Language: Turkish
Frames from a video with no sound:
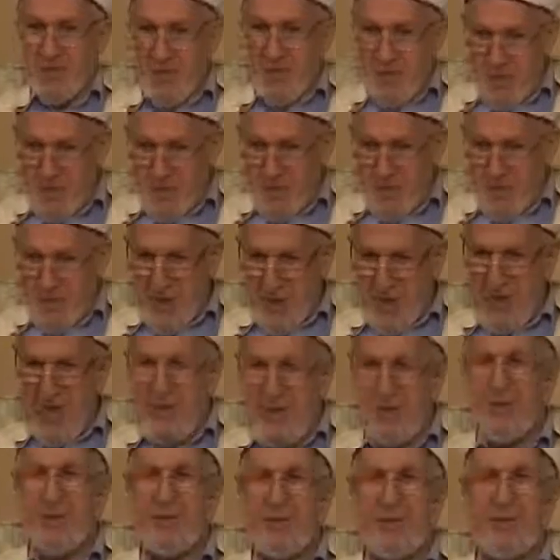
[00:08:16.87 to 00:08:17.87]
yol burada
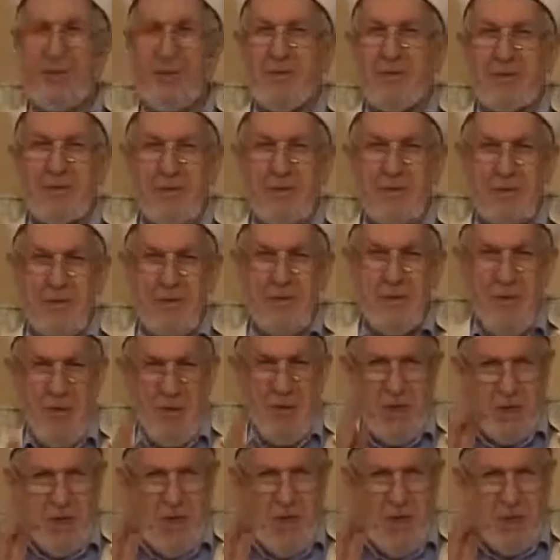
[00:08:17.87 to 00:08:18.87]
bitiyor diyorsun.
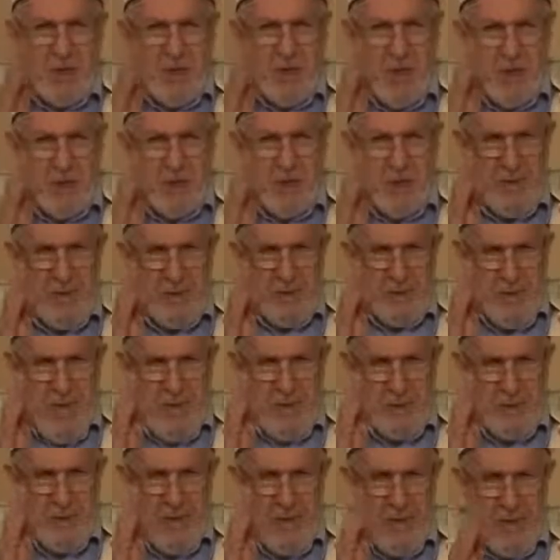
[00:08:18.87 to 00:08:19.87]
O kadar önemli o
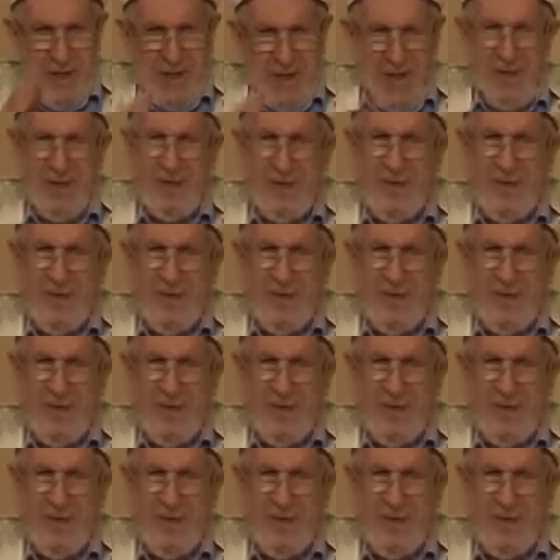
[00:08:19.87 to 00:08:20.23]
taşlar.